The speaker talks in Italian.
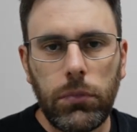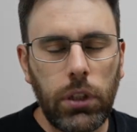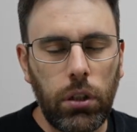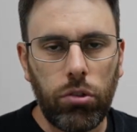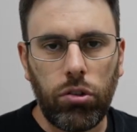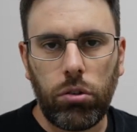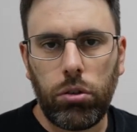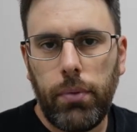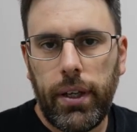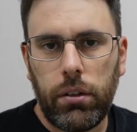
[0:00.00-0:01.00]
Allora,
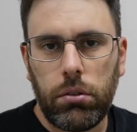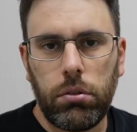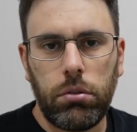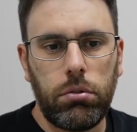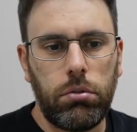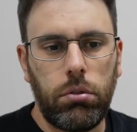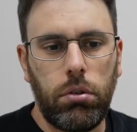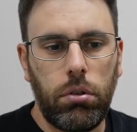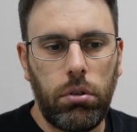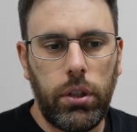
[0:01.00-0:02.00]
secondo me,
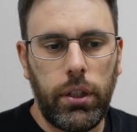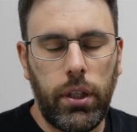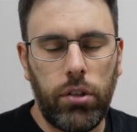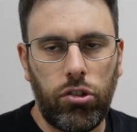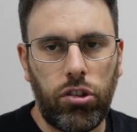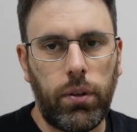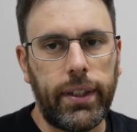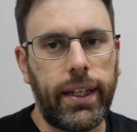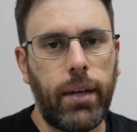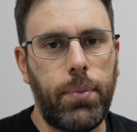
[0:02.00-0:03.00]
eh, se c'è
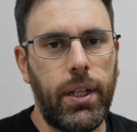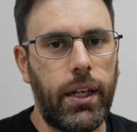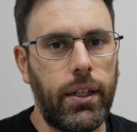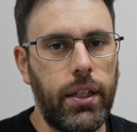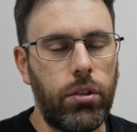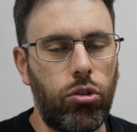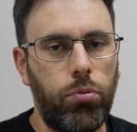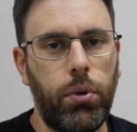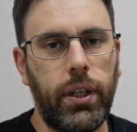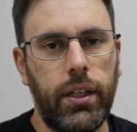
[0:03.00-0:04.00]
qualche capillare indietro si
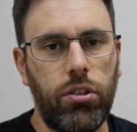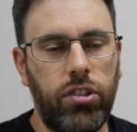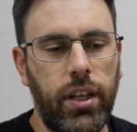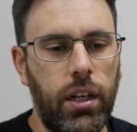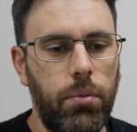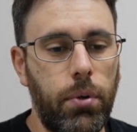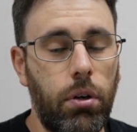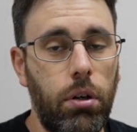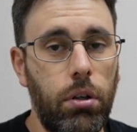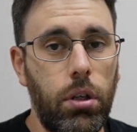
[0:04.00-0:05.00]
può anche rischiare,
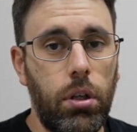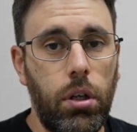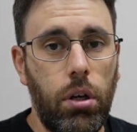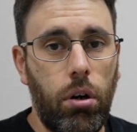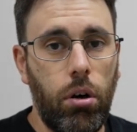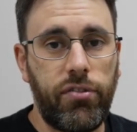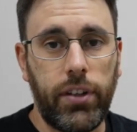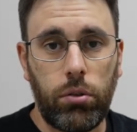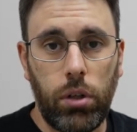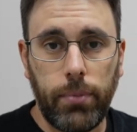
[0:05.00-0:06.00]
però ho
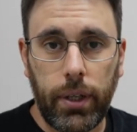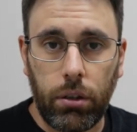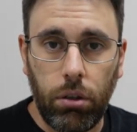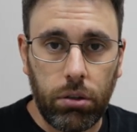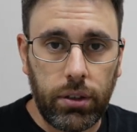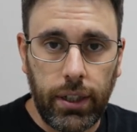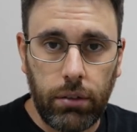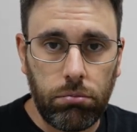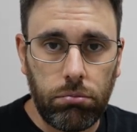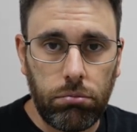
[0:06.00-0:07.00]
fatto una
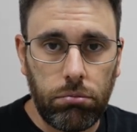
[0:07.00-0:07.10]
margotta,